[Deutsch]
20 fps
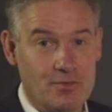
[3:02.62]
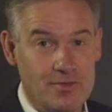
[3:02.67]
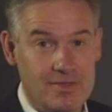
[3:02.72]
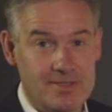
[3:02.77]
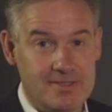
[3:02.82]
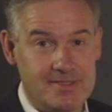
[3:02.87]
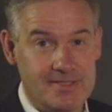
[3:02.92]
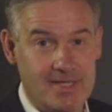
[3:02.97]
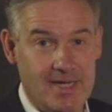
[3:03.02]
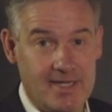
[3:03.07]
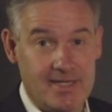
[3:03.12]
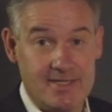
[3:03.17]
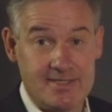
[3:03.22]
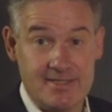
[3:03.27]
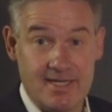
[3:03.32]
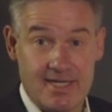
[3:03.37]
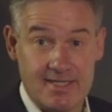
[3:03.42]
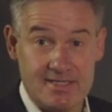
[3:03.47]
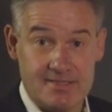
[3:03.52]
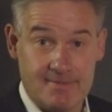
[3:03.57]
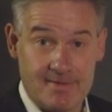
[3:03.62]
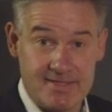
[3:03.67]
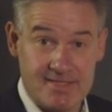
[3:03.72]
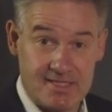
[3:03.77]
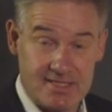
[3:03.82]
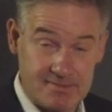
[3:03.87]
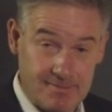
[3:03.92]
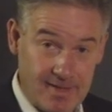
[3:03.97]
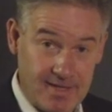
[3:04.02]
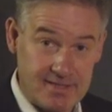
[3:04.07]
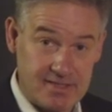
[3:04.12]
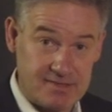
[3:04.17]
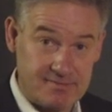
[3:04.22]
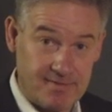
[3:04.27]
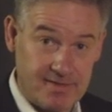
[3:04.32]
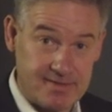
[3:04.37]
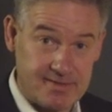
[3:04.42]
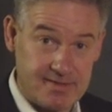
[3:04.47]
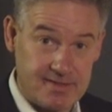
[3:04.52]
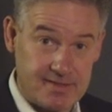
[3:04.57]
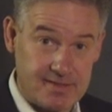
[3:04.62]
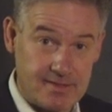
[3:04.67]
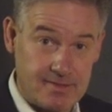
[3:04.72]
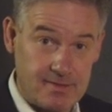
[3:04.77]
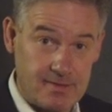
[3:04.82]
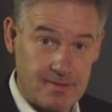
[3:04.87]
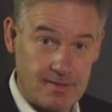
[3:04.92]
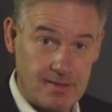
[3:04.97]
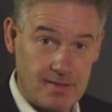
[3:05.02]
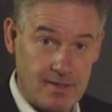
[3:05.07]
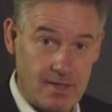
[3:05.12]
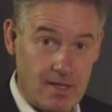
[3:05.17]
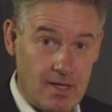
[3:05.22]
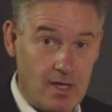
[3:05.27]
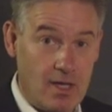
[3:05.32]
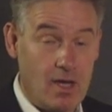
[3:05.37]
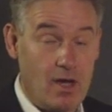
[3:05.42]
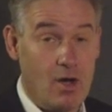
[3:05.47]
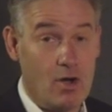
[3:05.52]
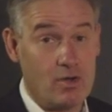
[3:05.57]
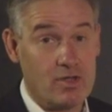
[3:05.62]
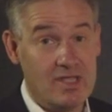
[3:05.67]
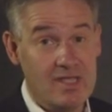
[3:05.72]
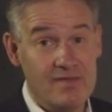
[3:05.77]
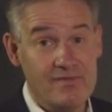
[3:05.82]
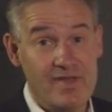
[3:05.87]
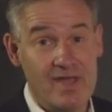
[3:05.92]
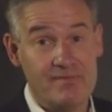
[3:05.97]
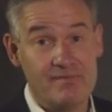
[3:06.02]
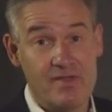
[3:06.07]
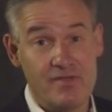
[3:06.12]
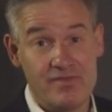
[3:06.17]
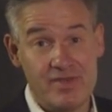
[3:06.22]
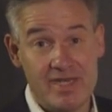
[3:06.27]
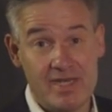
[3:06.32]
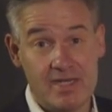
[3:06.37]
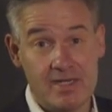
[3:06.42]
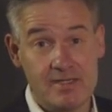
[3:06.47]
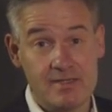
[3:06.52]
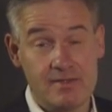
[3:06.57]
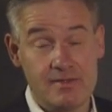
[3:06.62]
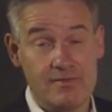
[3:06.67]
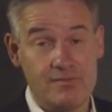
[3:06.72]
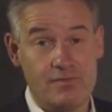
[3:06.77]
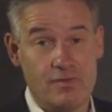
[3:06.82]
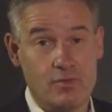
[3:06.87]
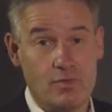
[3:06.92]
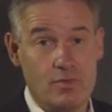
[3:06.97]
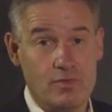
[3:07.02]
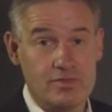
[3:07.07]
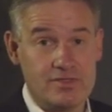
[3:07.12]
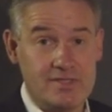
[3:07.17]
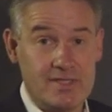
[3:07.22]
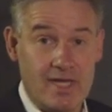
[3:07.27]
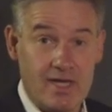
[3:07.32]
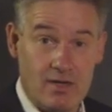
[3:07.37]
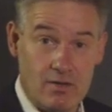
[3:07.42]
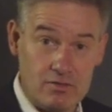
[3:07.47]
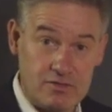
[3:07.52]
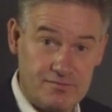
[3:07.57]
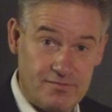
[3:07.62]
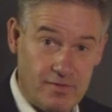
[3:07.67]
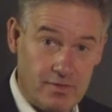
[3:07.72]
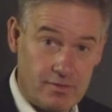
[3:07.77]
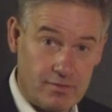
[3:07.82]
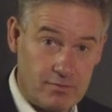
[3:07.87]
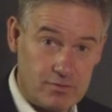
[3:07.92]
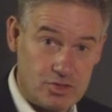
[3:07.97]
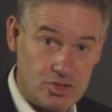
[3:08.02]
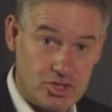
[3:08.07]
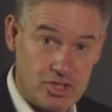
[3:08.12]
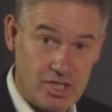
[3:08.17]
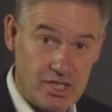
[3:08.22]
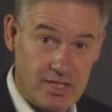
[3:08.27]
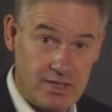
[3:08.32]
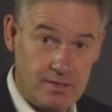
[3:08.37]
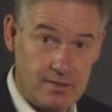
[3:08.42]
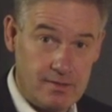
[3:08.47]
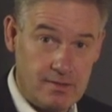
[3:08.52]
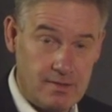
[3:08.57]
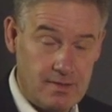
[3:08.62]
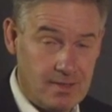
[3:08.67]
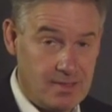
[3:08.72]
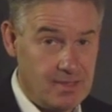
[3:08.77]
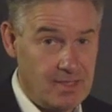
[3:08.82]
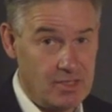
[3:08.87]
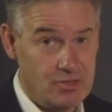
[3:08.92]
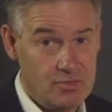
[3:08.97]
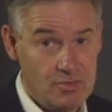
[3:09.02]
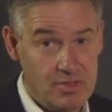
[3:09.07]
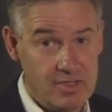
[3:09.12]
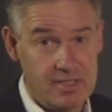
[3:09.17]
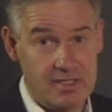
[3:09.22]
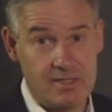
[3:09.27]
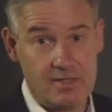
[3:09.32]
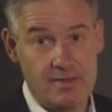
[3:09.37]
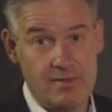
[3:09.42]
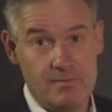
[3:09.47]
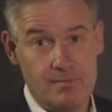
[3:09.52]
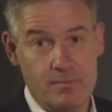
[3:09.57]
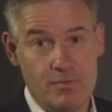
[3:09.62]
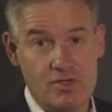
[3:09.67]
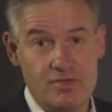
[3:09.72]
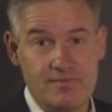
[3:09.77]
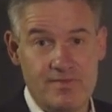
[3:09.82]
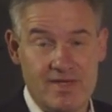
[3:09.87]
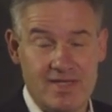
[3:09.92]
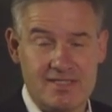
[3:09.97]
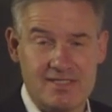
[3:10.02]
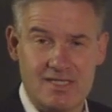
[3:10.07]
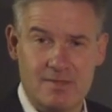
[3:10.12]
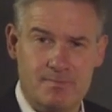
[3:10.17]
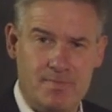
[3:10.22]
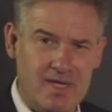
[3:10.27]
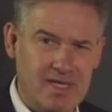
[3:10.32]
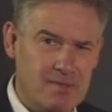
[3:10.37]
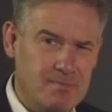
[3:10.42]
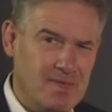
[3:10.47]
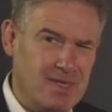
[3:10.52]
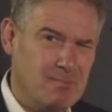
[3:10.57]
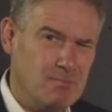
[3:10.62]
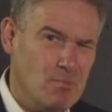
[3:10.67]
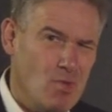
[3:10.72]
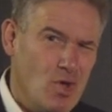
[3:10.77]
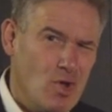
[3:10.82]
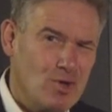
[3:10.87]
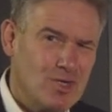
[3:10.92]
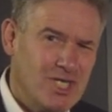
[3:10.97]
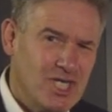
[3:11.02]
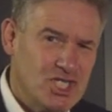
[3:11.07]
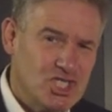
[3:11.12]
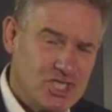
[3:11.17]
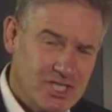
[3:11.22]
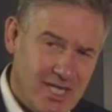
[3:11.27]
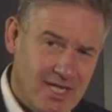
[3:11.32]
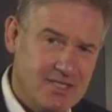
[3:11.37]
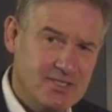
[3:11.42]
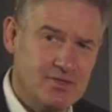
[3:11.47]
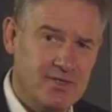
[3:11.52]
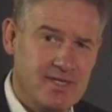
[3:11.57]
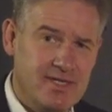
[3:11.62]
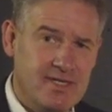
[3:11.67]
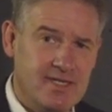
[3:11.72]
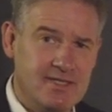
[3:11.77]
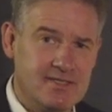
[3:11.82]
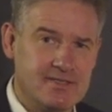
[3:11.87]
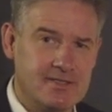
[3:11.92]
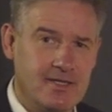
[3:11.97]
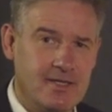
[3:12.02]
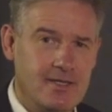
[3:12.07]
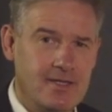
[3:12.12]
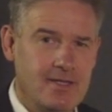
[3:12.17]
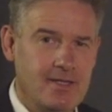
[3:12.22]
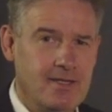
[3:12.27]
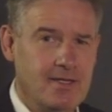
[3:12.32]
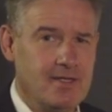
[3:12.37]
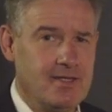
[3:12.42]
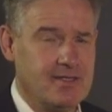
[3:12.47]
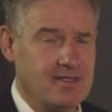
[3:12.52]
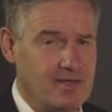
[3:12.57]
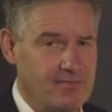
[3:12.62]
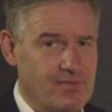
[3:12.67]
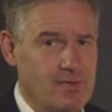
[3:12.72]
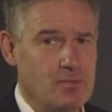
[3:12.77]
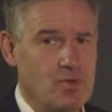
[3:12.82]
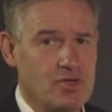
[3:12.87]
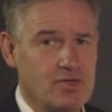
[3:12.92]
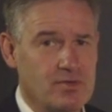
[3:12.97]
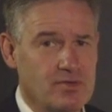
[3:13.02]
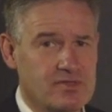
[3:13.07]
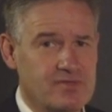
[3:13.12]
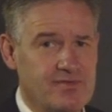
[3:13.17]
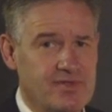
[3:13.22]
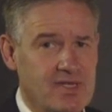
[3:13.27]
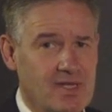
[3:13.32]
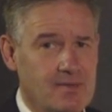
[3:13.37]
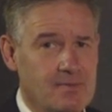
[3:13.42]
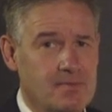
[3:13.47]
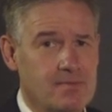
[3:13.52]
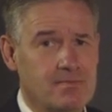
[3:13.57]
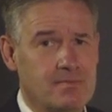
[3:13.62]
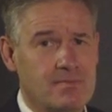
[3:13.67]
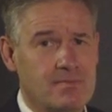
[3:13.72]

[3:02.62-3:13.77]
neues Jahr, das Jahr 2022. Auch hier werden wir wieder vor großen Herausforderungen stehen. Natürlich möchten wir, dass die Pandemie möglichst schnell zu Ende ist, denn wir möchten uns wieder